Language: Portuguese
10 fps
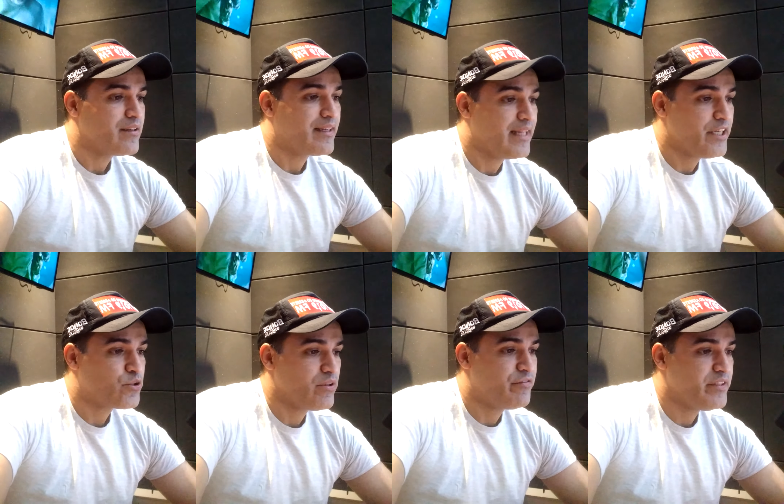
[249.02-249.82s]

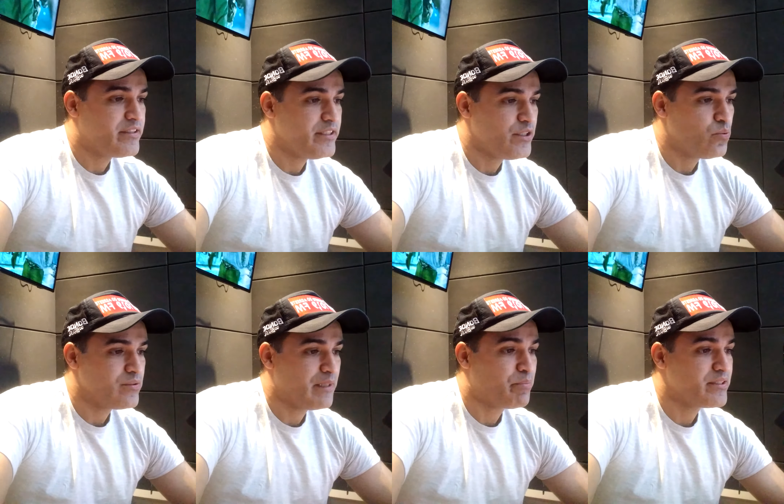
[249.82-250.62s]
Cleiton e Vitinho,
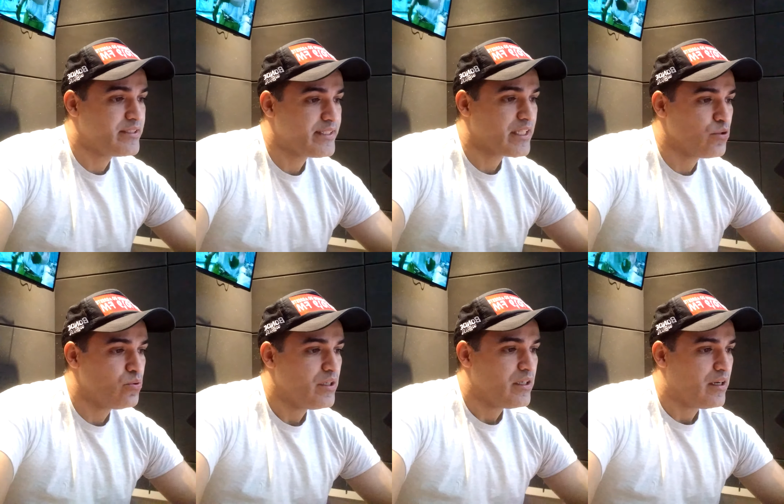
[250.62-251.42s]
depois Ítalo,
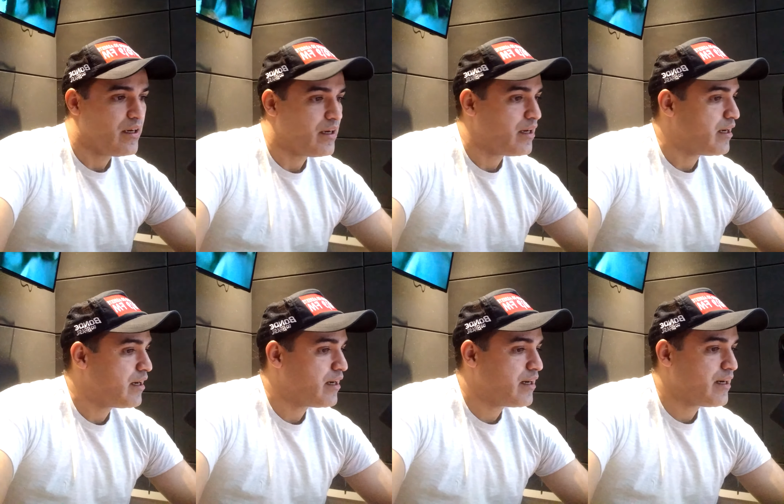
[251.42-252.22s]

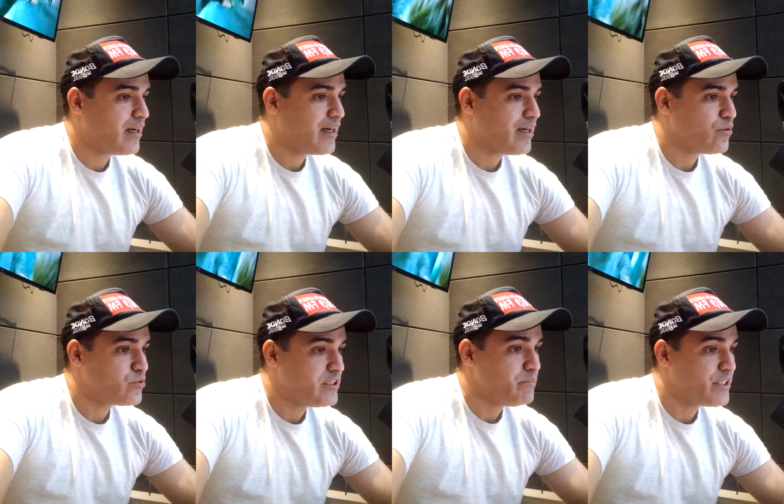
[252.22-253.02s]
uh, o
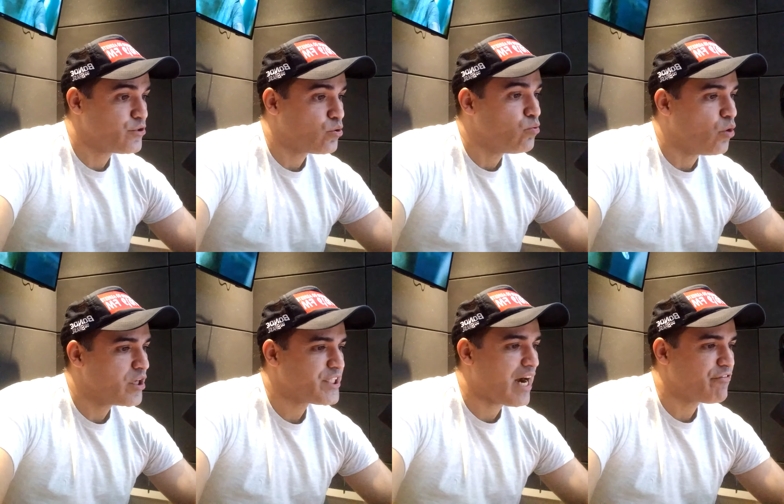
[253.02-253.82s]
time que jogou
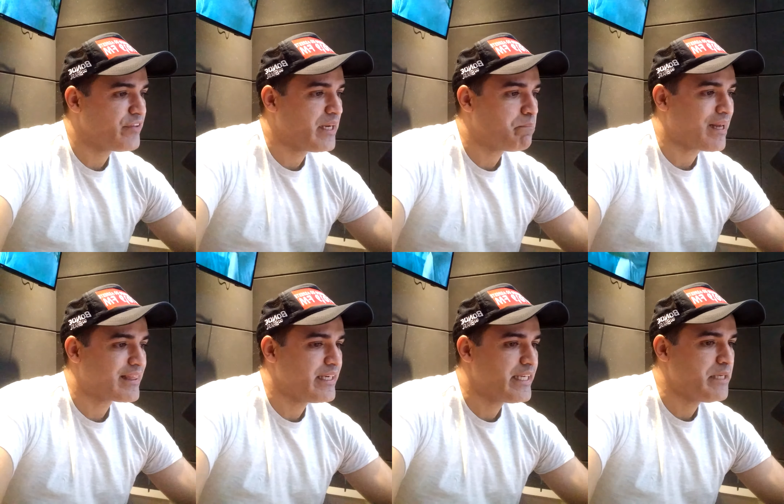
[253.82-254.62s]
hoje, Rafinha,
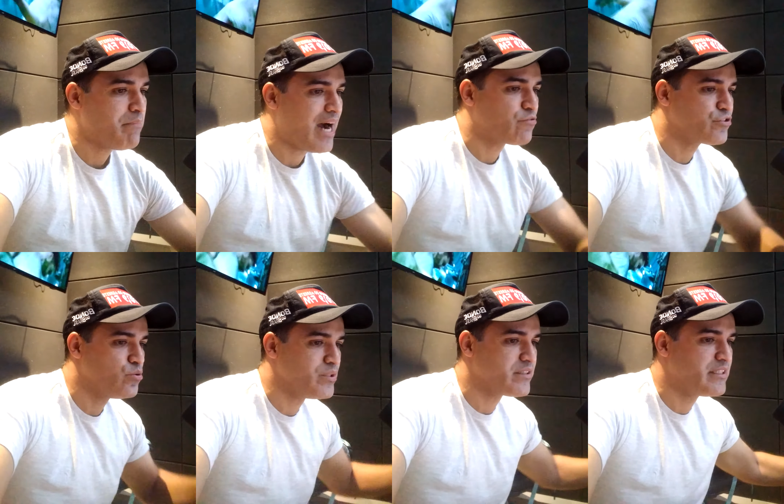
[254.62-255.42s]
Patrick, Marcos
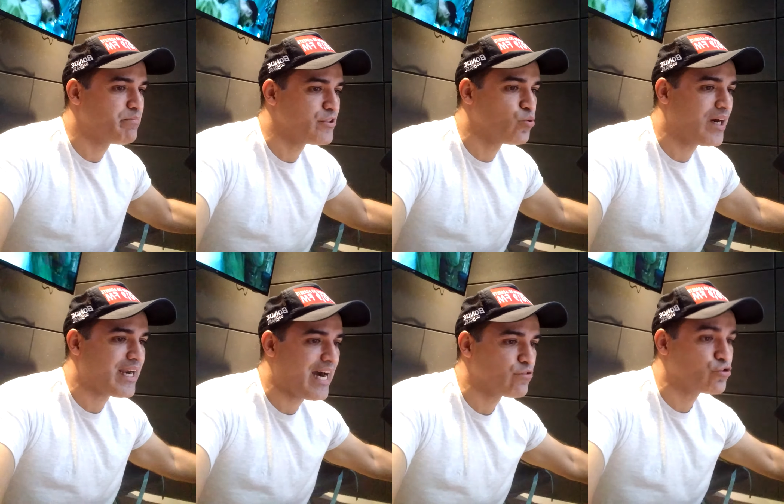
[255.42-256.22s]
Nunes, depois Juan
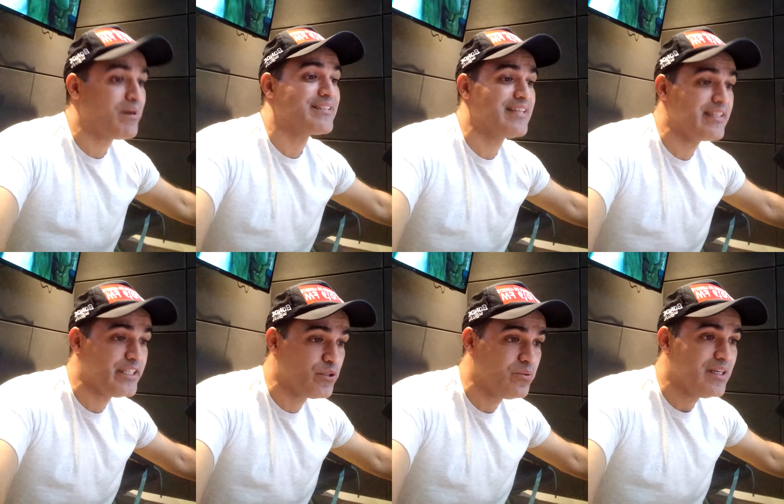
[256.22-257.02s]
Carlos,
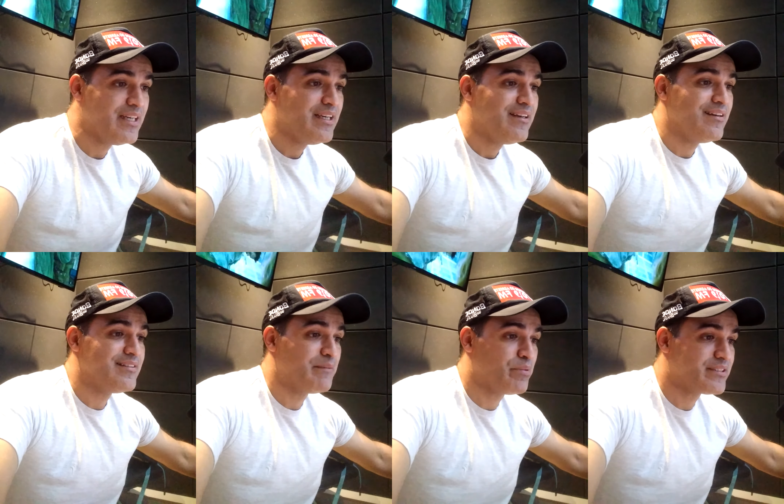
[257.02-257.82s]
Marcelinho,
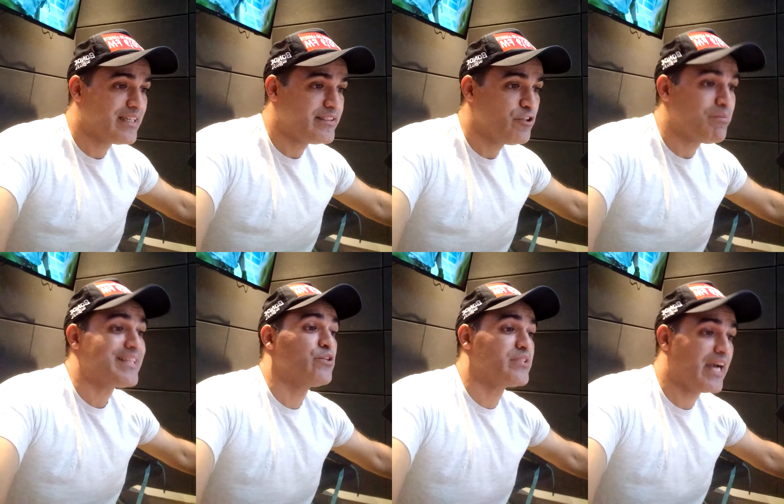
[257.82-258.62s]
depois Edinho, Matheus